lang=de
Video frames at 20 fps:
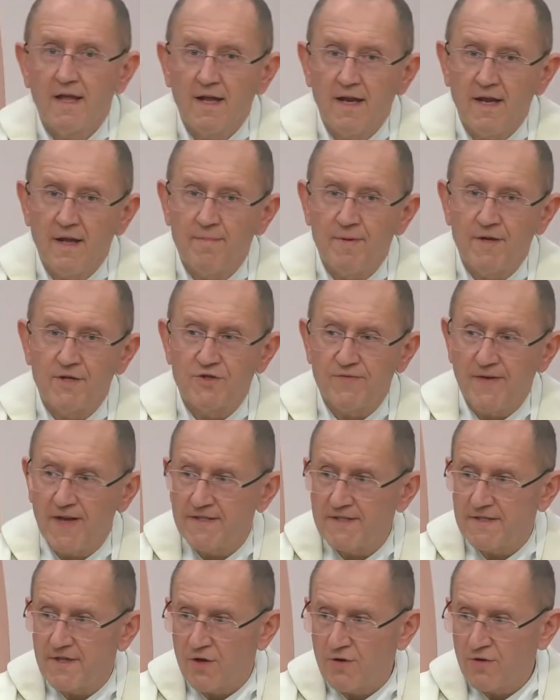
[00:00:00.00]
liebe
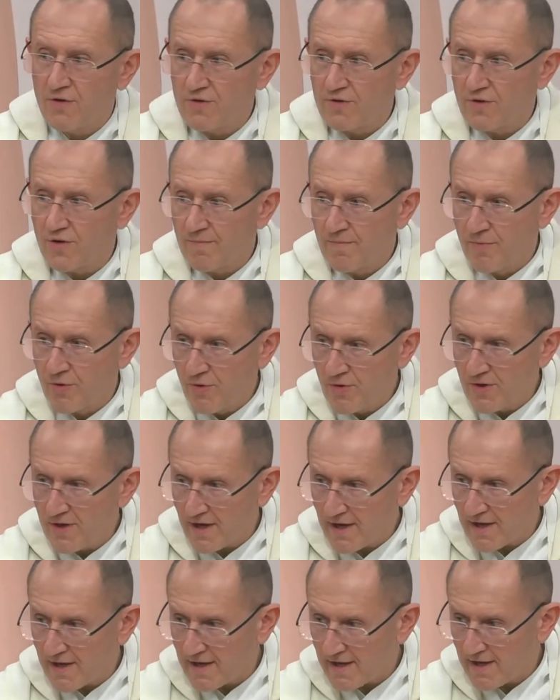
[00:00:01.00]
Schwestern und
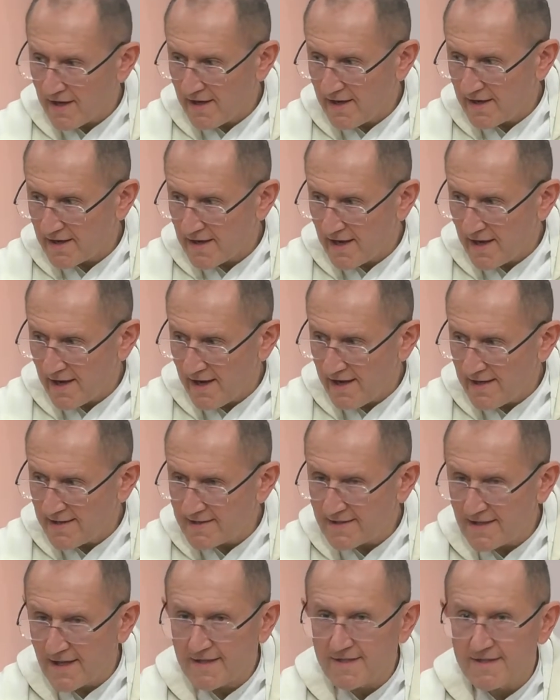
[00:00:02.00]
Brüder in
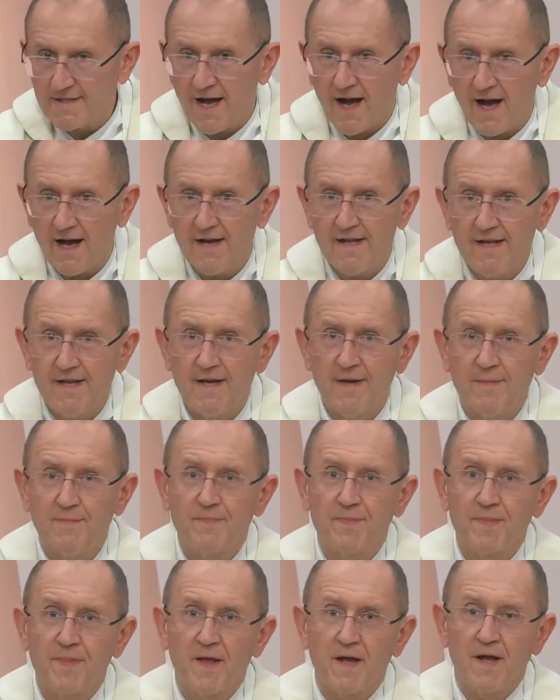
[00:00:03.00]
geringster Zahl hier,
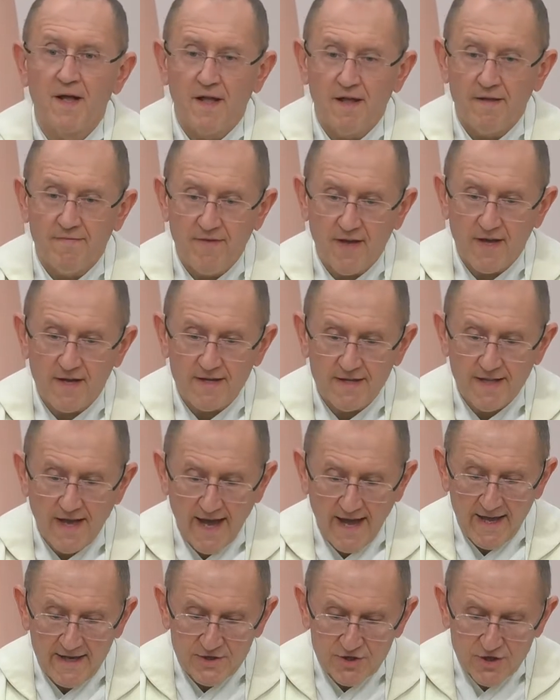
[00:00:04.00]
wegen der
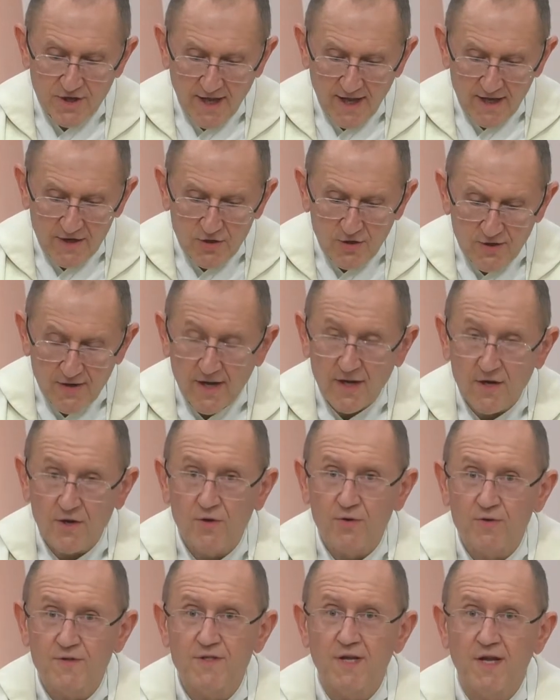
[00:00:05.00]
Einschränkungen in
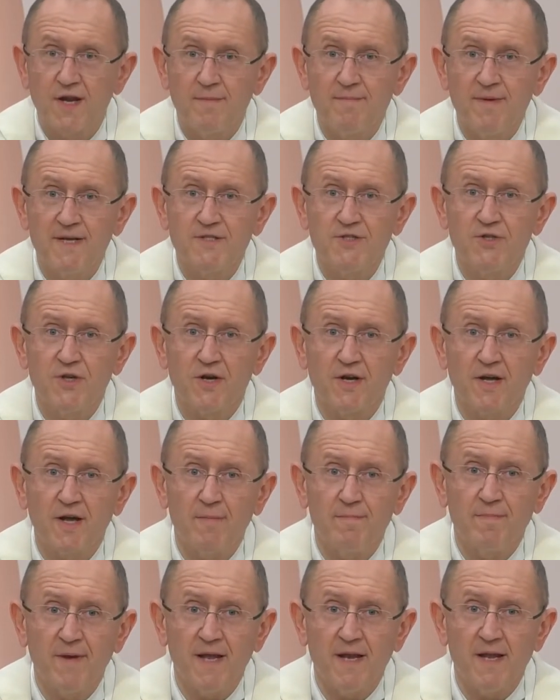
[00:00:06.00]
unserer
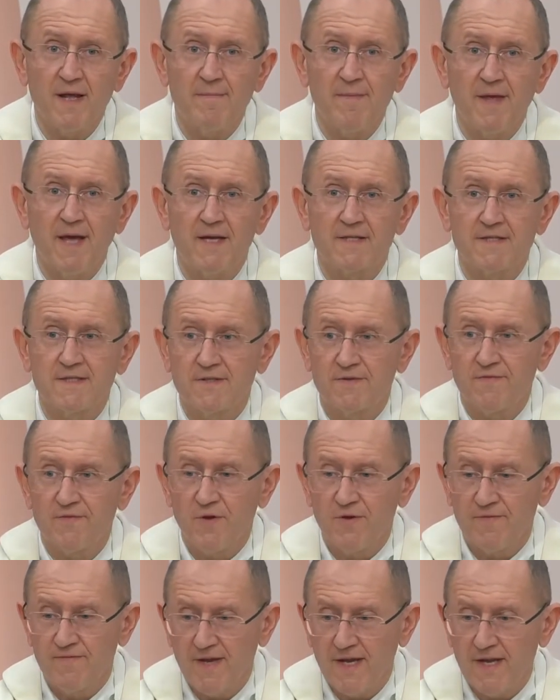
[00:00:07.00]
Missio-Kapelle im Herzen
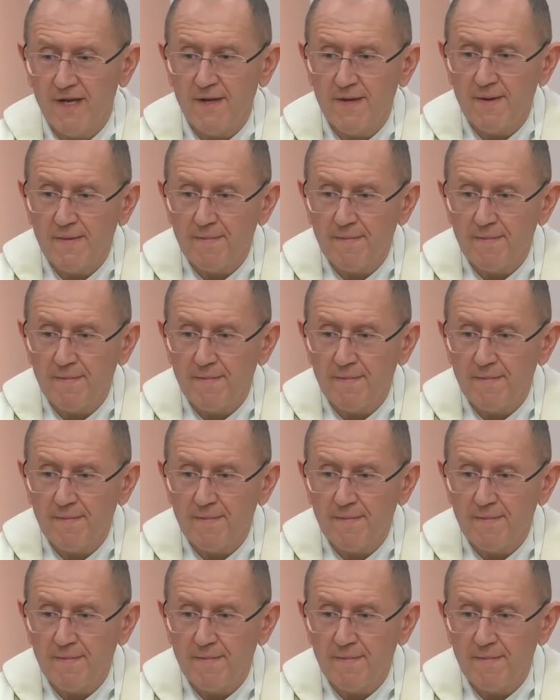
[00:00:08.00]
von Wien.